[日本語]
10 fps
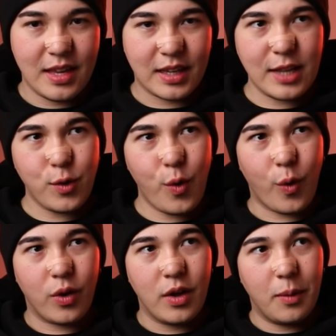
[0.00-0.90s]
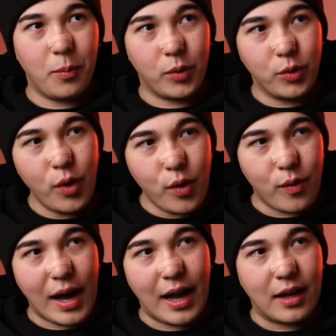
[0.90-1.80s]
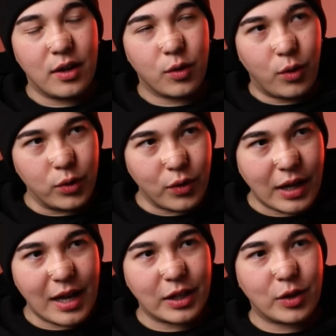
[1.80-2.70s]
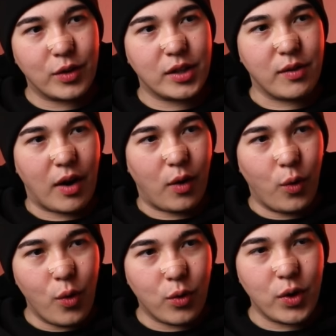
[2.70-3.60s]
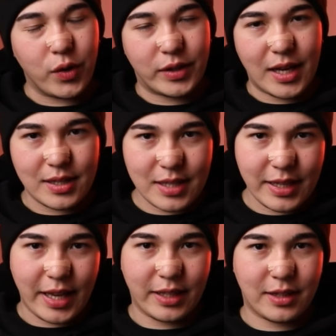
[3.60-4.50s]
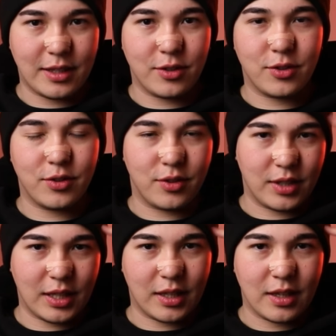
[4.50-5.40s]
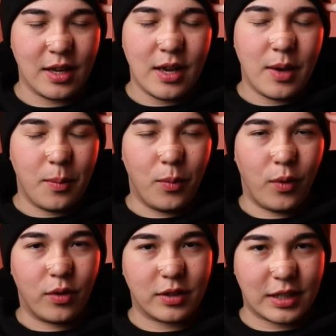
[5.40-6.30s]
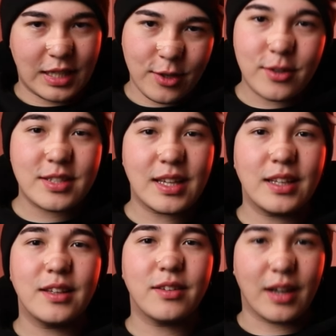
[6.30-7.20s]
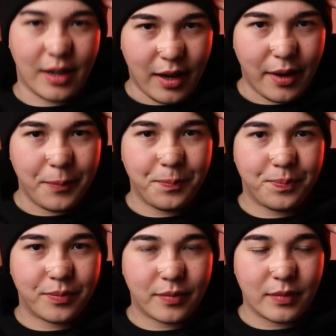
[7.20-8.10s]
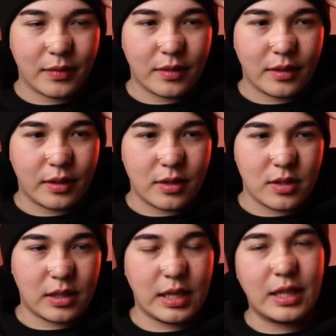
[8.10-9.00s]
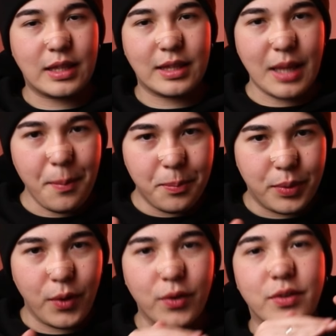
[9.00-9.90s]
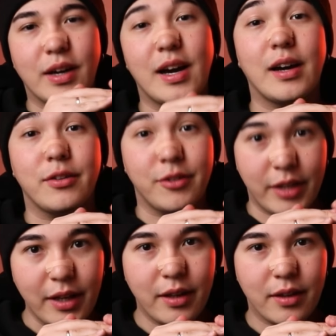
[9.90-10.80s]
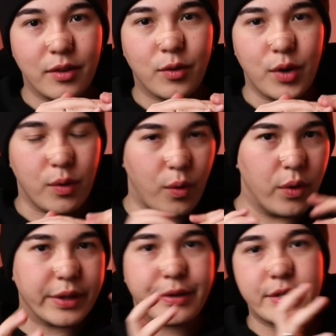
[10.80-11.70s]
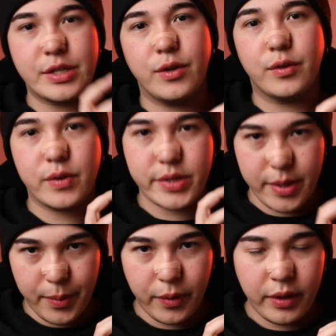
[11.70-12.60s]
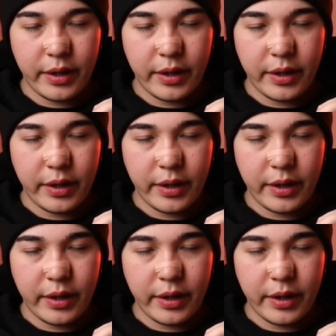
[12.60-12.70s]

けど、もう脳はこの環境では大声を出さないっていう風に、もう記録されてるから、一旦ブロックがかかるのね。声を大きくしようとしても